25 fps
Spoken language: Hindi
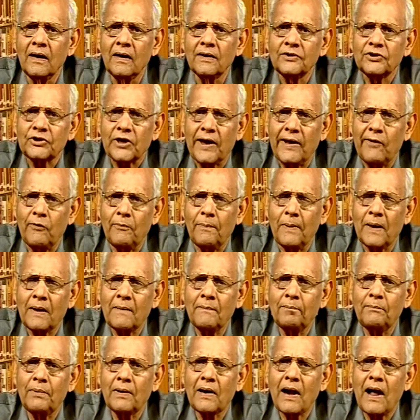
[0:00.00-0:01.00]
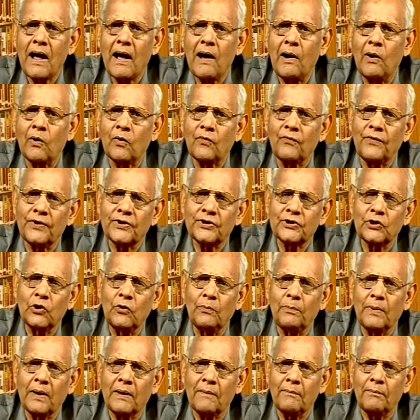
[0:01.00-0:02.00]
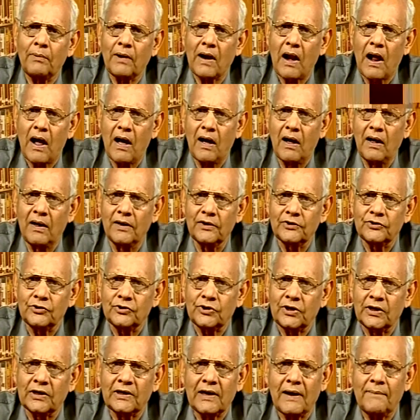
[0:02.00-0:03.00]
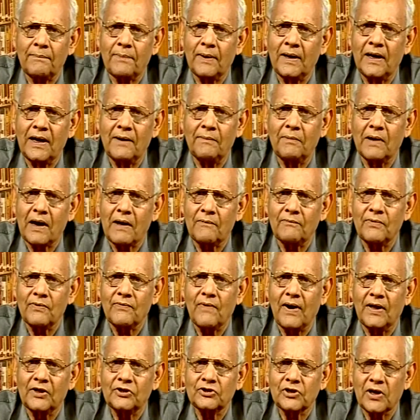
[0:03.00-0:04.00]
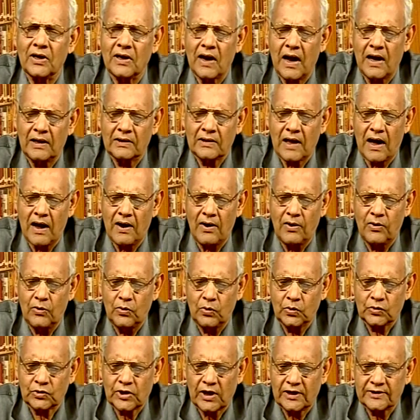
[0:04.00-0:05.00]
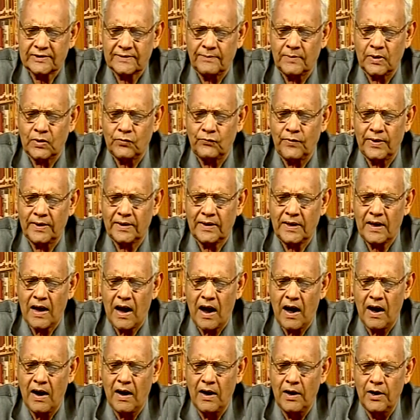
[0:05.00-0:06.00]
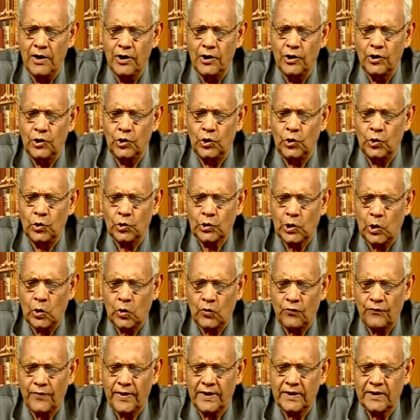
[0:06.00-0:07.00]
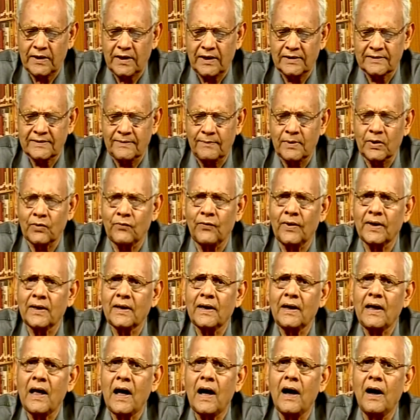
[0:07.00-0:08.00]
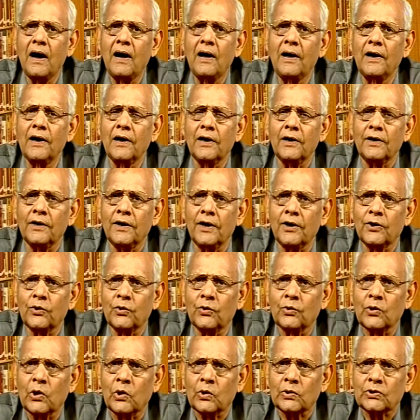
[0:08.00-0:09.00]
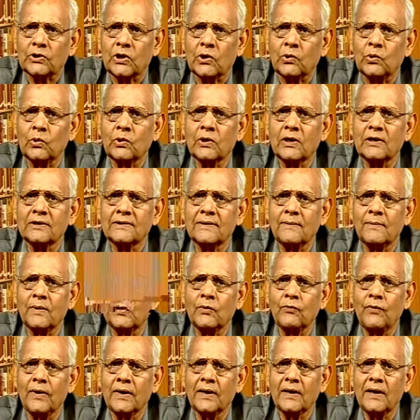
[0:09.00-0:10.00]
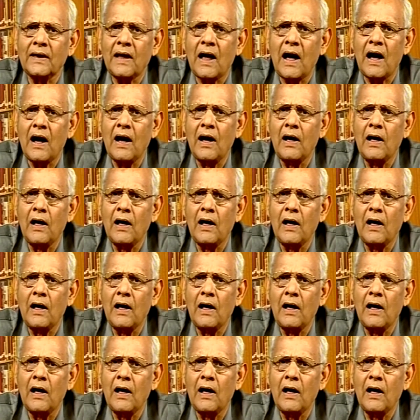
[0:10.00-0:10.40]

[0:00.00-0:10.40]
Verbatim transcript: शैव परंपरा और वैष्णव परंपरा जिनका पहले बड़ा विवाद चल रहा था उसका समन्वय किया लोक और वेद का समन्वय किया निर्गुण और सगुण का समन्वय किया